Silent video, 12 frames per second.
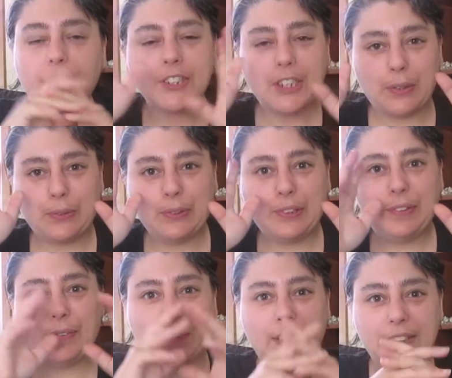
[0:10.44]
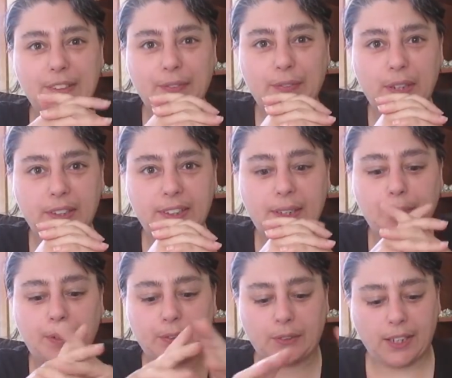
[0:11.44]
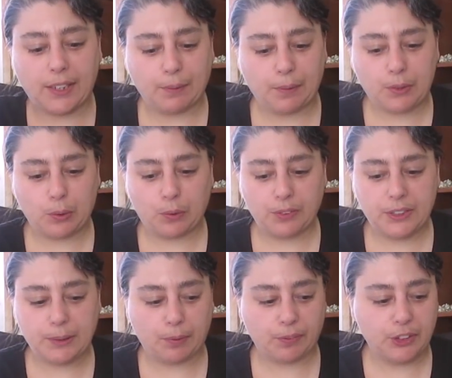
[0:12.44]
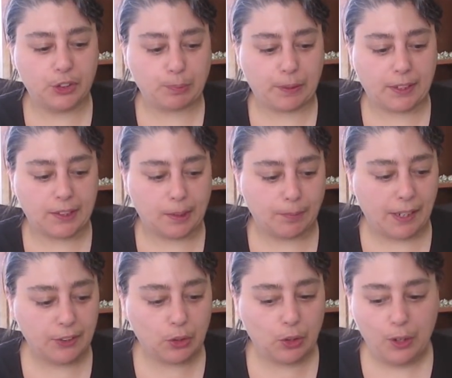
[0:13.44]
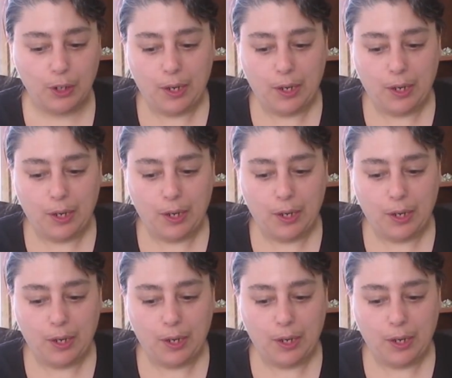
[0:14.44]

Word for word: Ciao a tutti follettini e follettine, bentornati in questo nuovissimo video spacchettamento.